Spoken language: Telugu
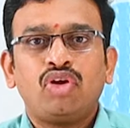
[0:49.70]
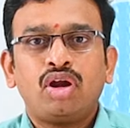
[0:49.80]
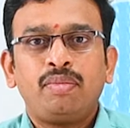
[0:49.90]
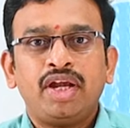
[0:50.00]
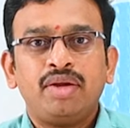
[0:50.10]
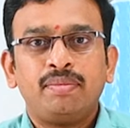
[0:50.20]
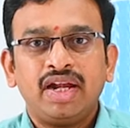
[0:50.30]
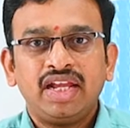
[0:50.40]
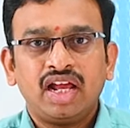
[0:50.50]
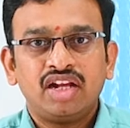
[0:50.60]
ఫ్లోరల్ ప్రింట్
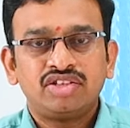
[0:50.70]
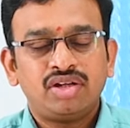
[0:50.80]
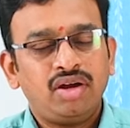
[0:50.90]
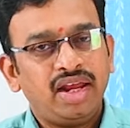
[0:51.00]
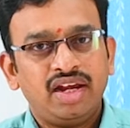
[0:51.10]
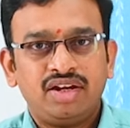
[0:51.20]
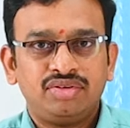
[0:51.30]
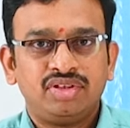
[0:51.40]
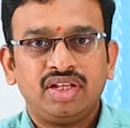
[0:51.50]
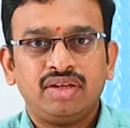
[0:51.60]
మల్టీ కలర్స్లో హైలైట్
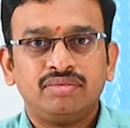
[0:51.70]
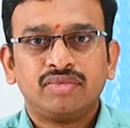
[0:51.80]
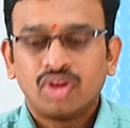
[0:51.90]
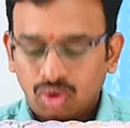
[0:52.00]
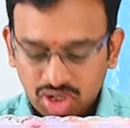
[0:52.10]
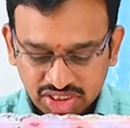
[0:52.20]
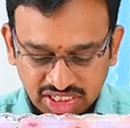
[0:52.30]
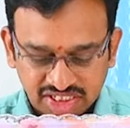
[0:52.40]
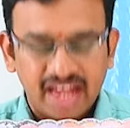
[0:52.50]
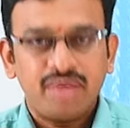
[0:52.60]
అవుతుంది
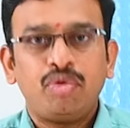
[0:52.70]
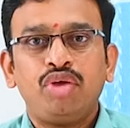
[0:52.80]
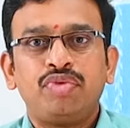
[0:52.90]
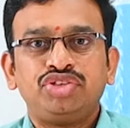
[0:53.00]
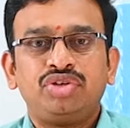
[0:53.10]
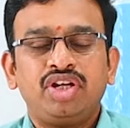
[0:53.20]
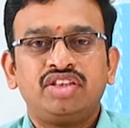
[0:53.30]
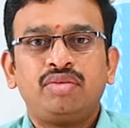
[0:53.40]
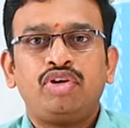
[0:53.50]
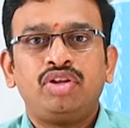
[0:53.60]
ఒక్కసారి శారీ బాడీ పార్ట్ చూడండి
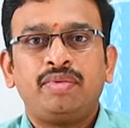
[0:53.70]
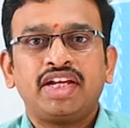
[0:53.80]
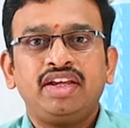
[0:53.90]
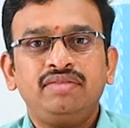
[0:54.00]
ఎంత బాగుందో మనకి